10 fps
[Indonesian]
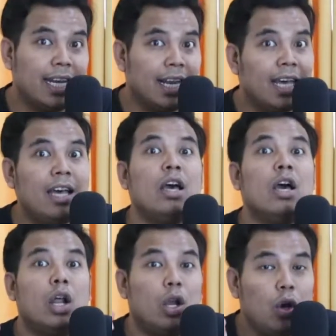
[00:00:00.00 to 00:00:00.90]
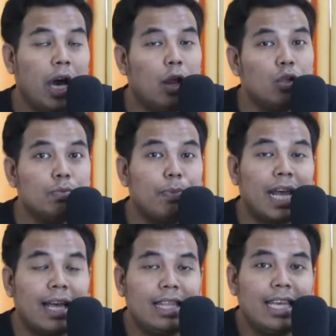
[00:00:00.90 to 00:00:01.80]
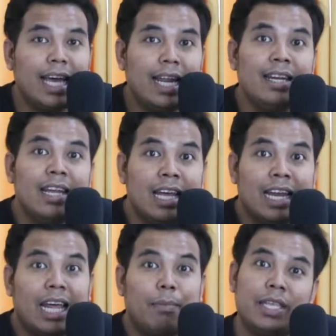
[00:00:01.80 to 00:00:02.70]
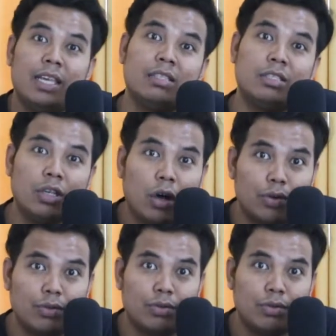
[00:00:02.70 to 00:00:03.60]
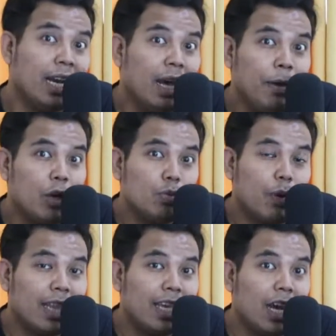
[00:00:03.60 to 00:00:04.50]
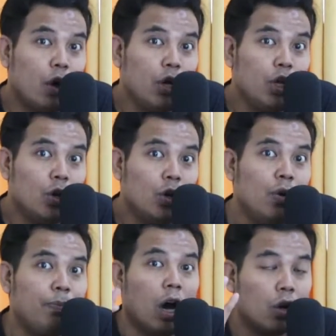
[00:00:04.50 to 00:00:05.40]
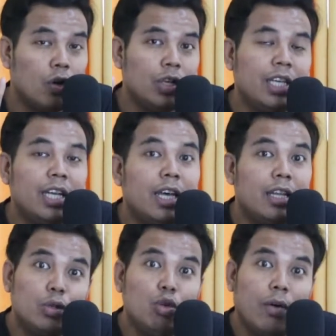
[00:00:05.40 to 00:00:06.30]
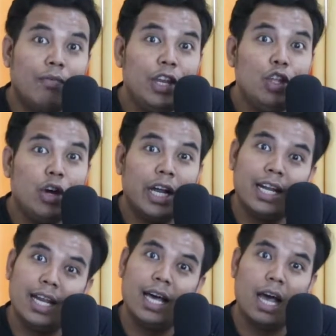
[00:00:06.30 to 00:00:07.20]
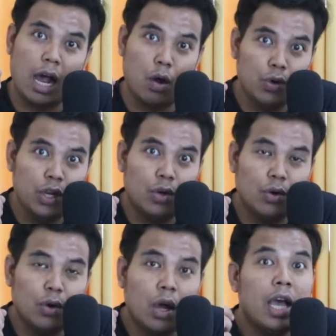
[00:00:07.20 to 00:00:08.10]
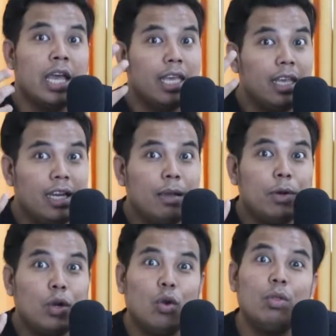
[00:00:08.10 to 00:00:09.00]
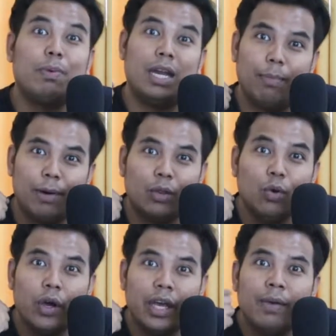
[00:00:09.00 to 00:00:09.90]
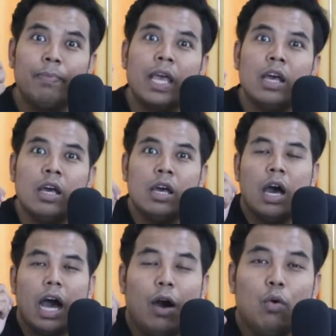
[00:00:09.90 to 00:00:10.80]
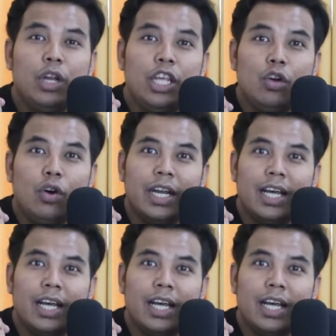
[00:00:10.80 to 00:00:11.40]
adalah lu harus perhatikan namanya sound kenapa harus perhatikan audio rohnya dari sebuah video adalah audio ini menurut pendapat gue audio